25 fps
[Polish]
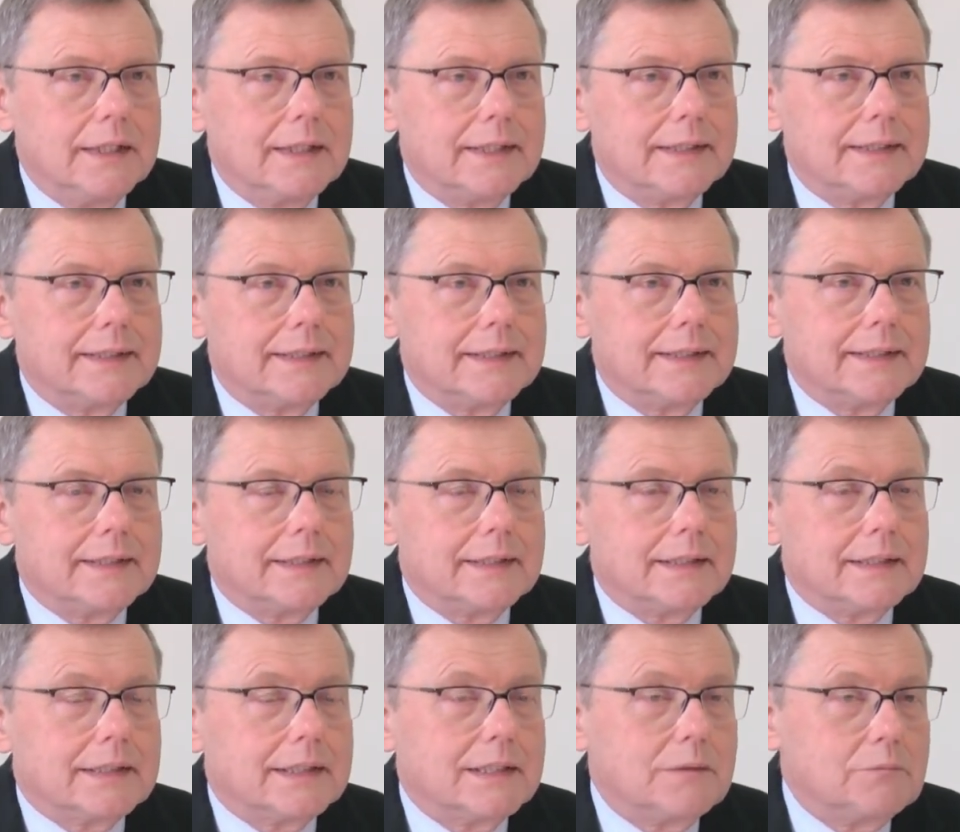E,
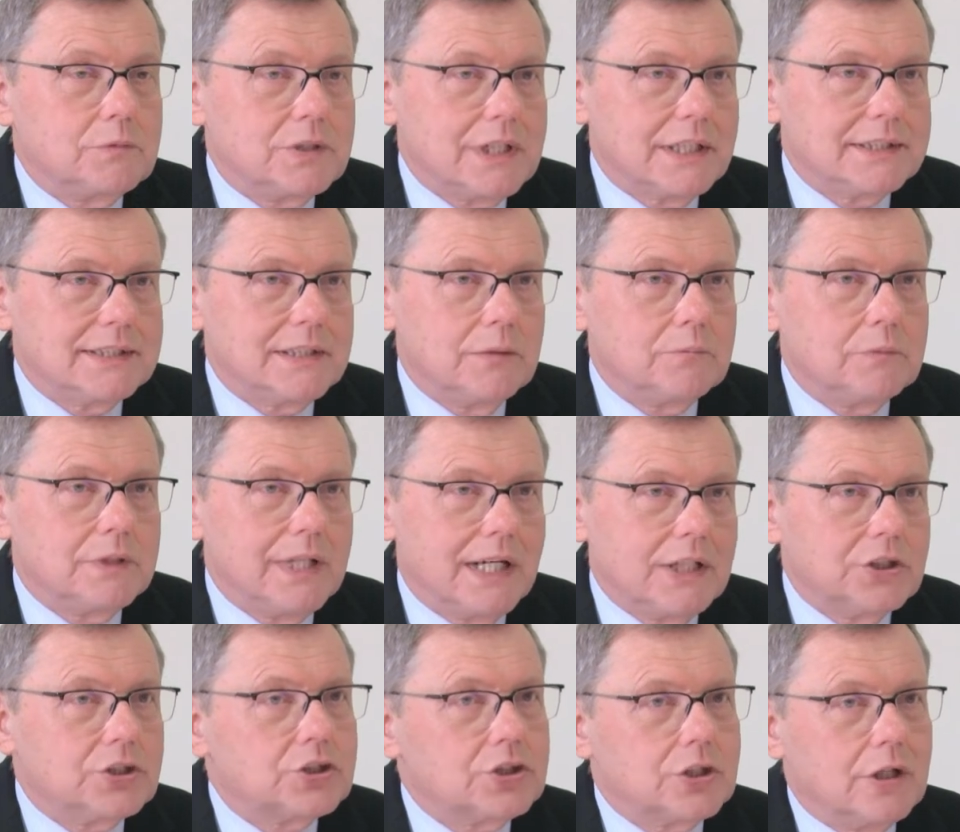tymczasem
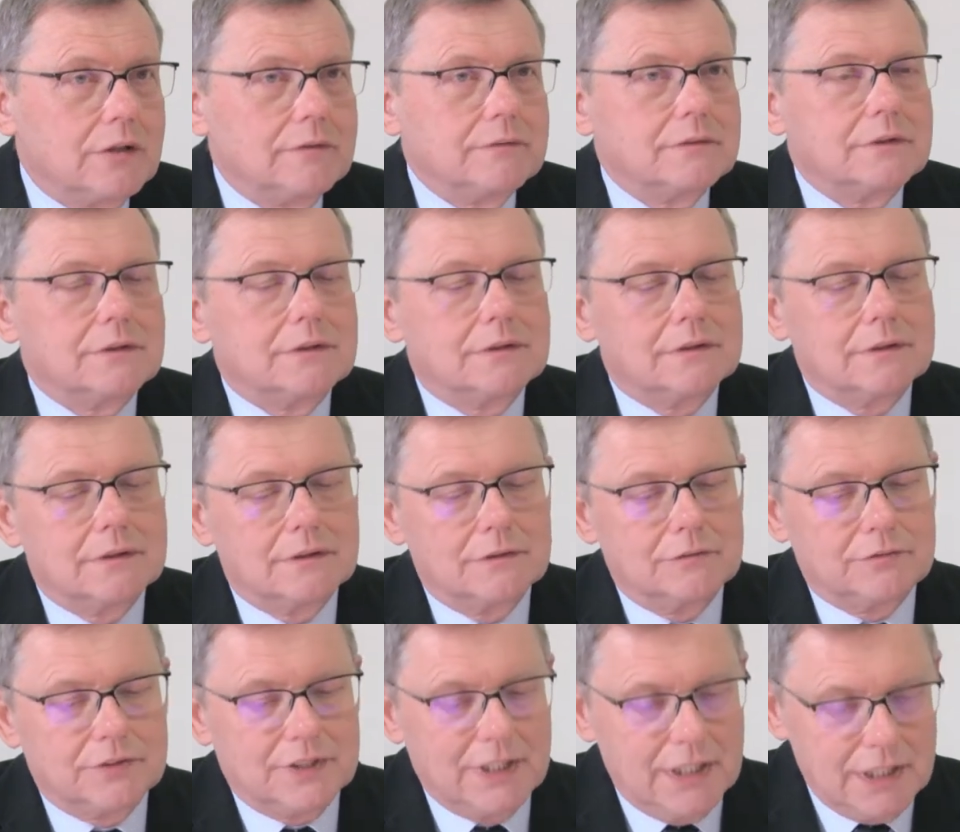nasz rząd
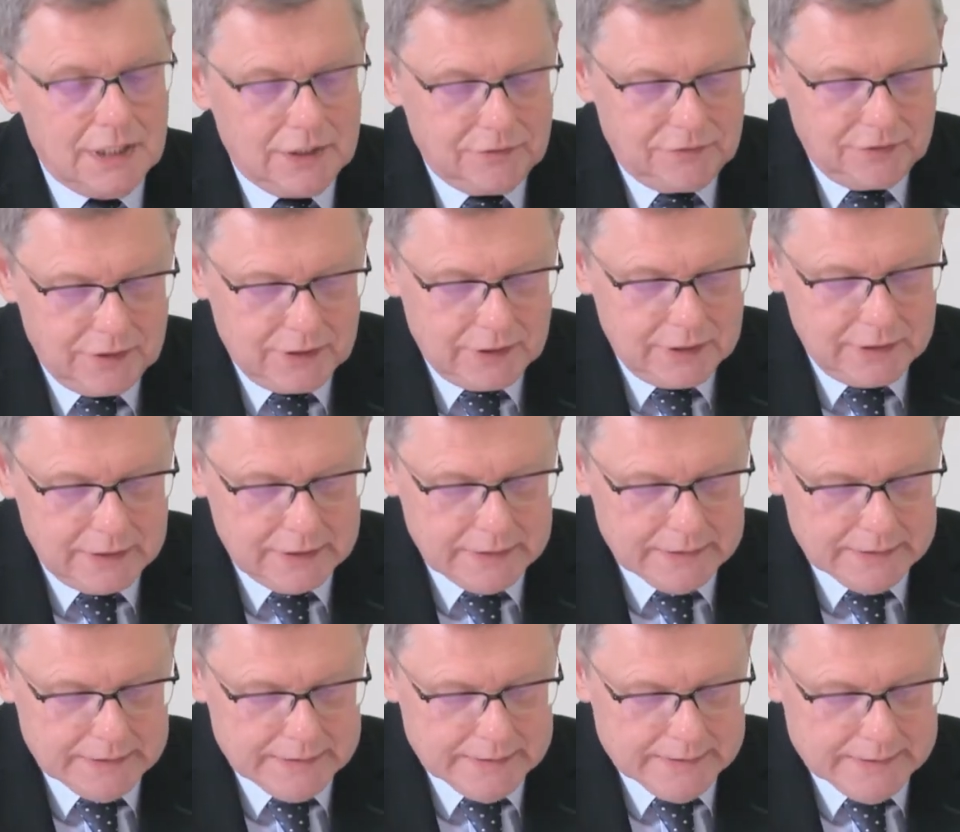w tej chwili,